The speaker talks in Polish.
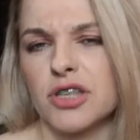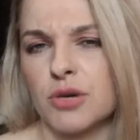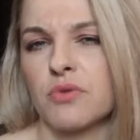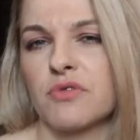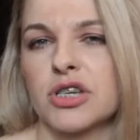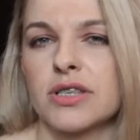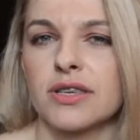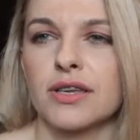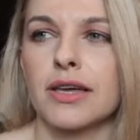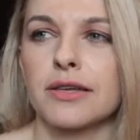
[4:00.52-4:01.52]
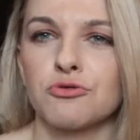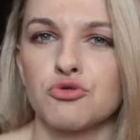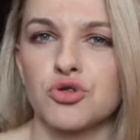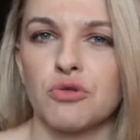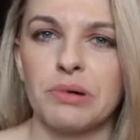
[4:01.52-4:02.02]
Wiadomo, w łazience
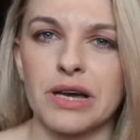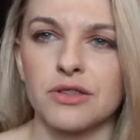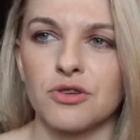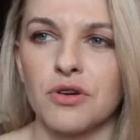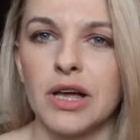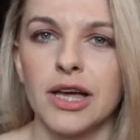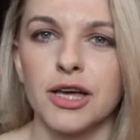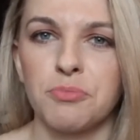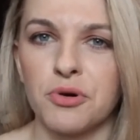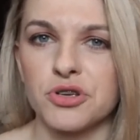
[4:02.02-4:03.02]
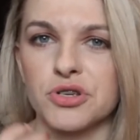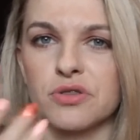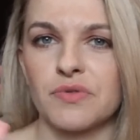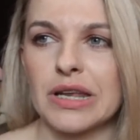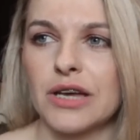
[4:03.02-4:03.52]
duszno, parno, e, pory się
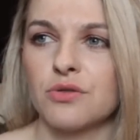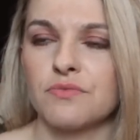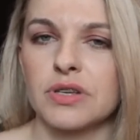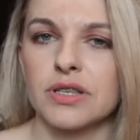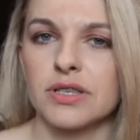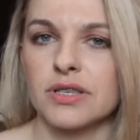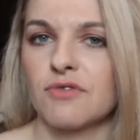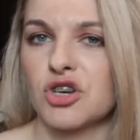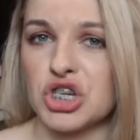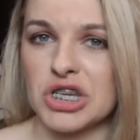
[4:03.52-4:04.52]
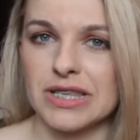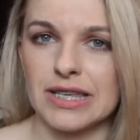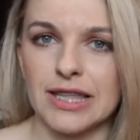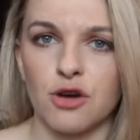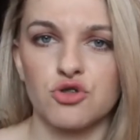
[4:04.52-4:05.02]
otwierają, więc większa
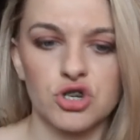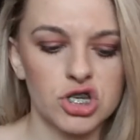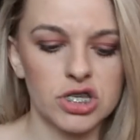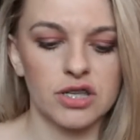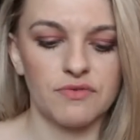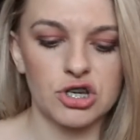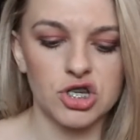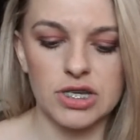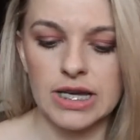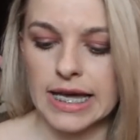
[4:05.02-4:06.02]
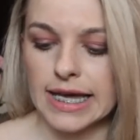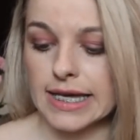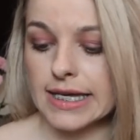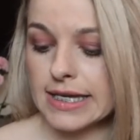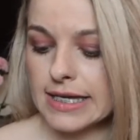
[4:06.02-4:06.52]
szansa na oczyszczenie twarzy.
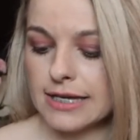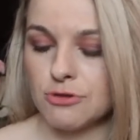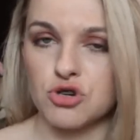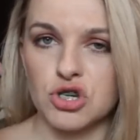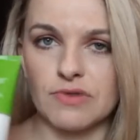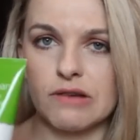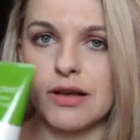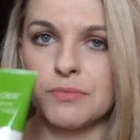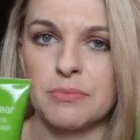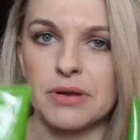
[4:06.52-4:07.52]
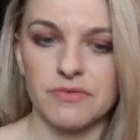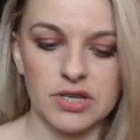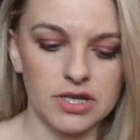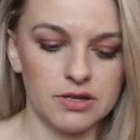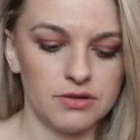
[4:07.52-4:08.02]
E, używałam czytałam,
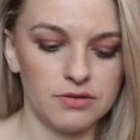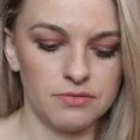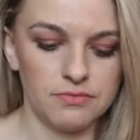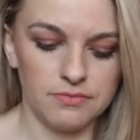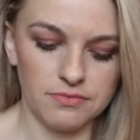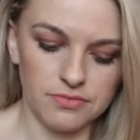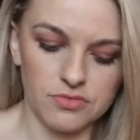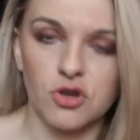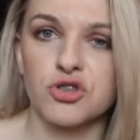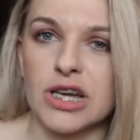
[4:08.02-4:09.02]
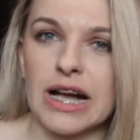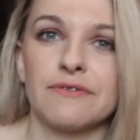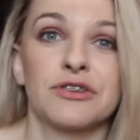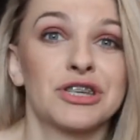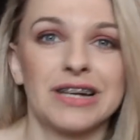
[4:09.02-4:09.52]
naprawdę no
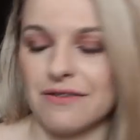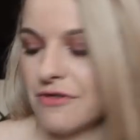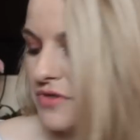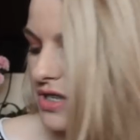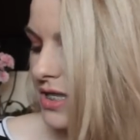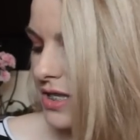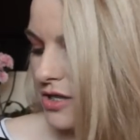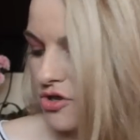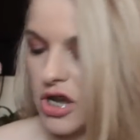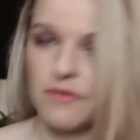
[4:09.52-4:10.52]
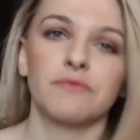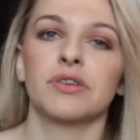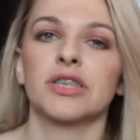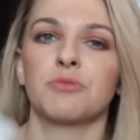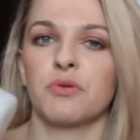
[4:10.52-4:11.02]
ciekawe, ciekawe, więc e, trochę Wam
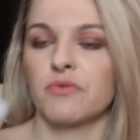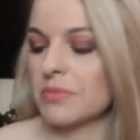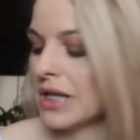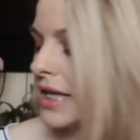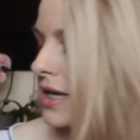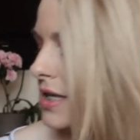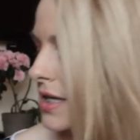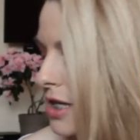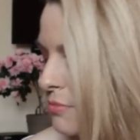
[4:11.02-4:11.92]
więcej powiem na ich